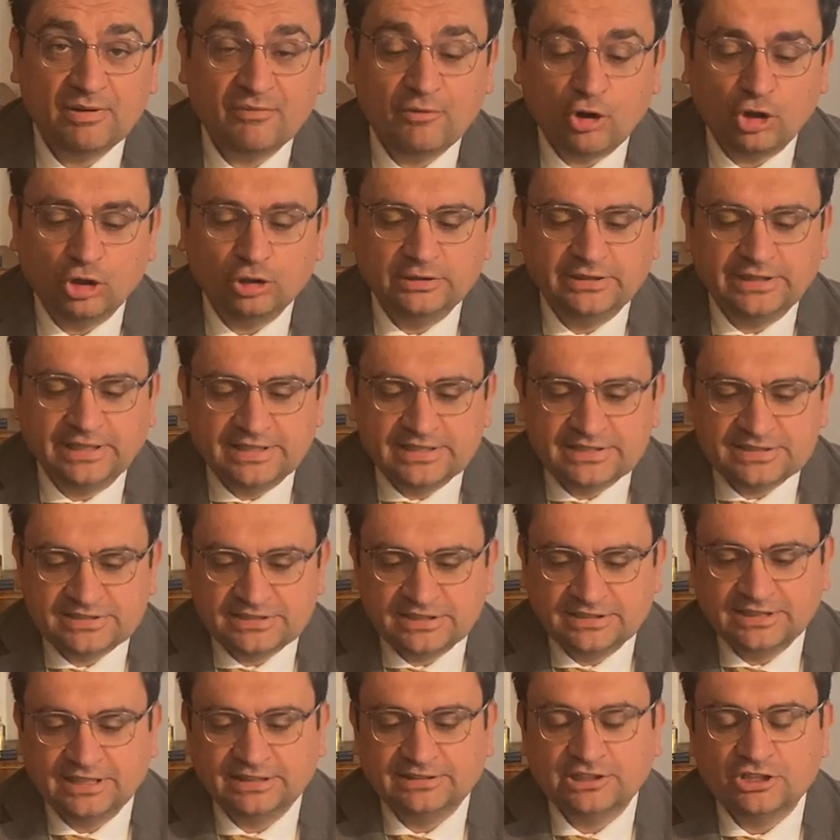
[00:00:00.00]
volta in
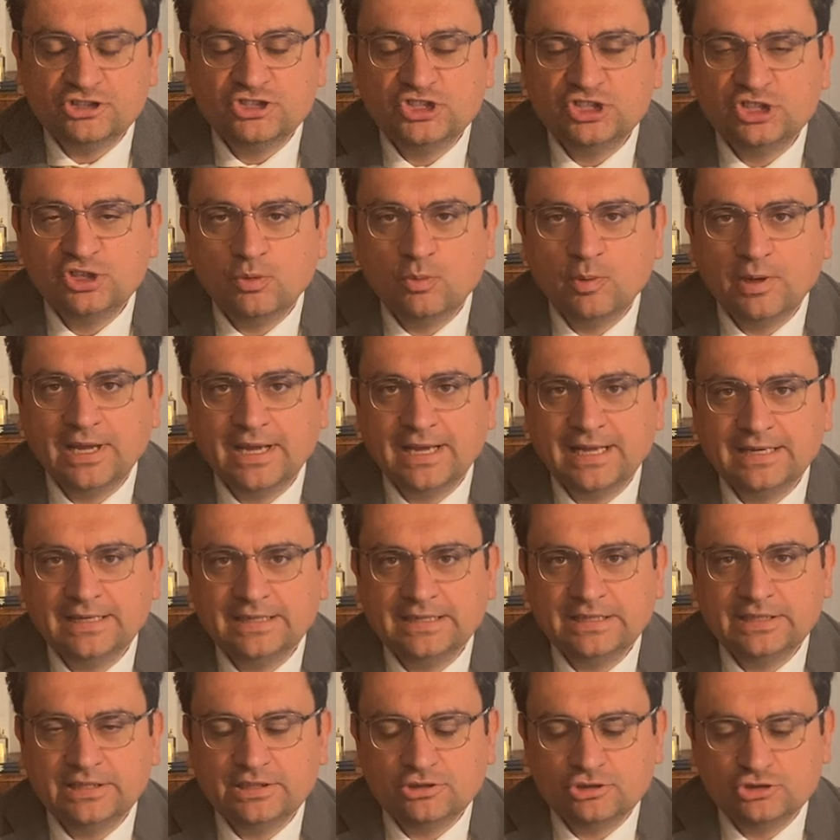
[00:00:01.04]
75
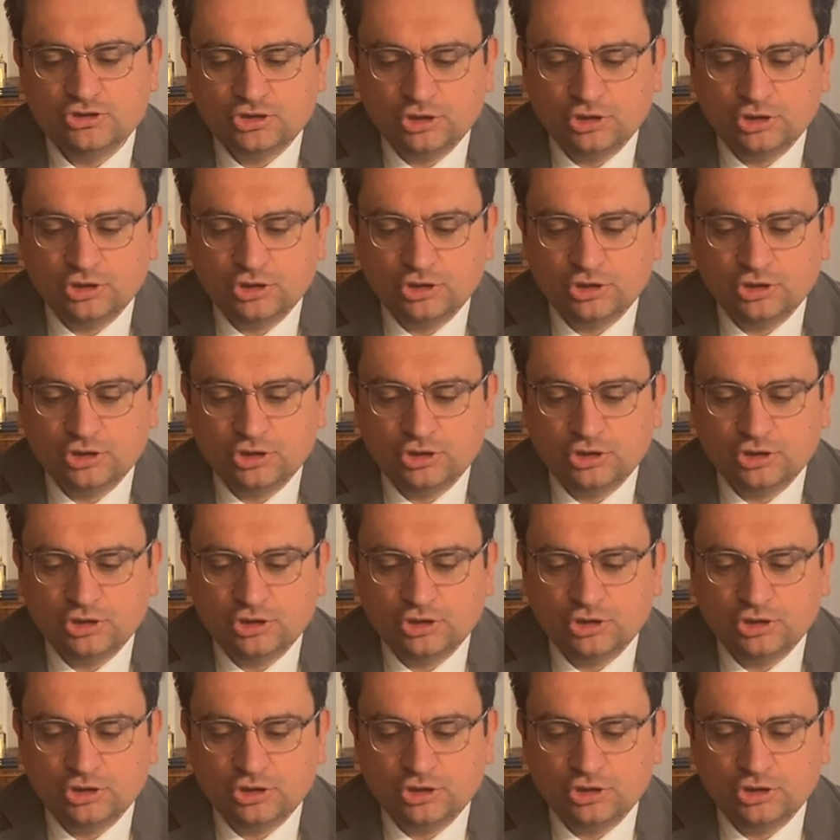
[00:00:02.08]
anni